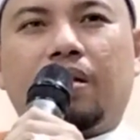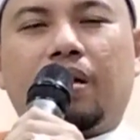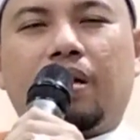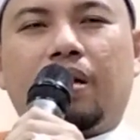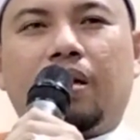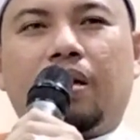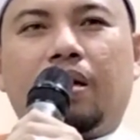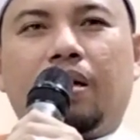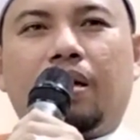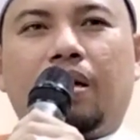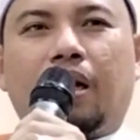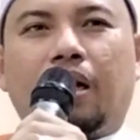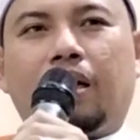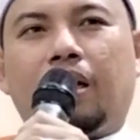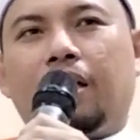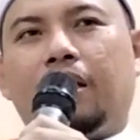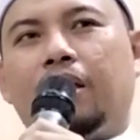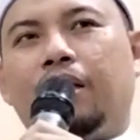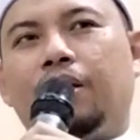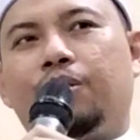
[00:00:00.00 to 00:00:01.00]
Ya,
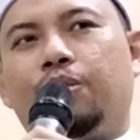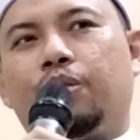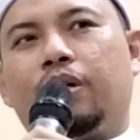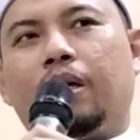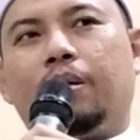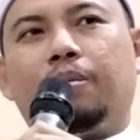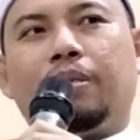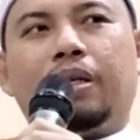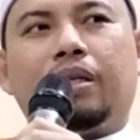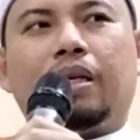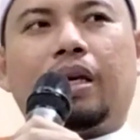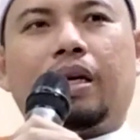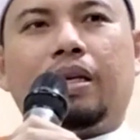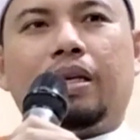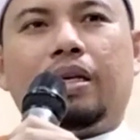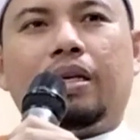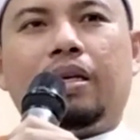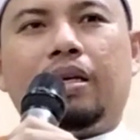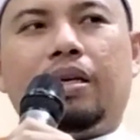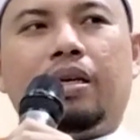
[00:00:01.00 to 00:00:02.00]
karena ini juga
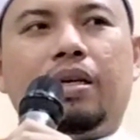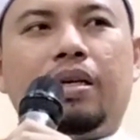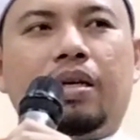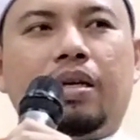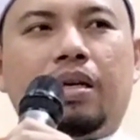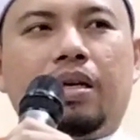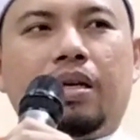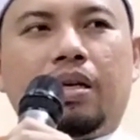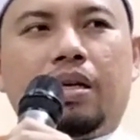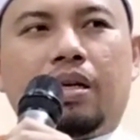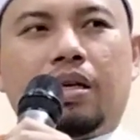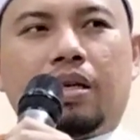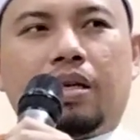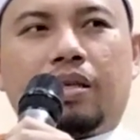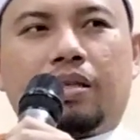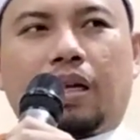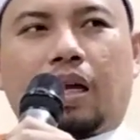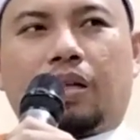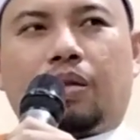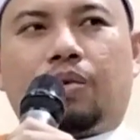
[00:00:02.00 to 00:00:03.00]
menjadi
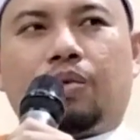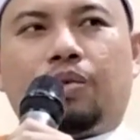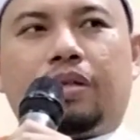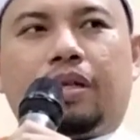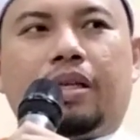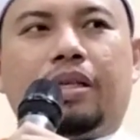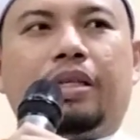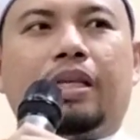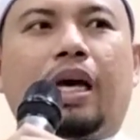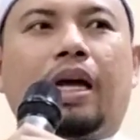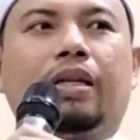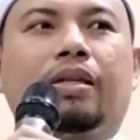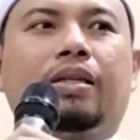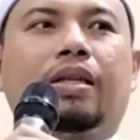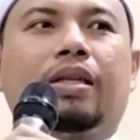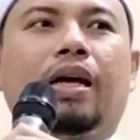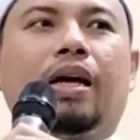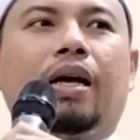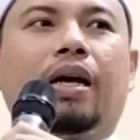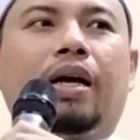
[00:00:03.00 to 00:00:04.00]
satu
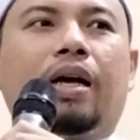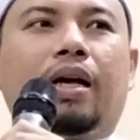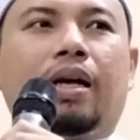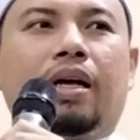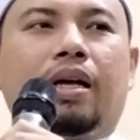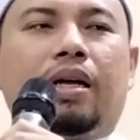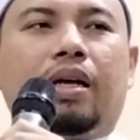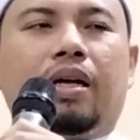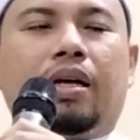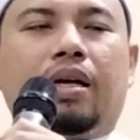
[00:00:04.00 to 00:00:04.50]
senjata,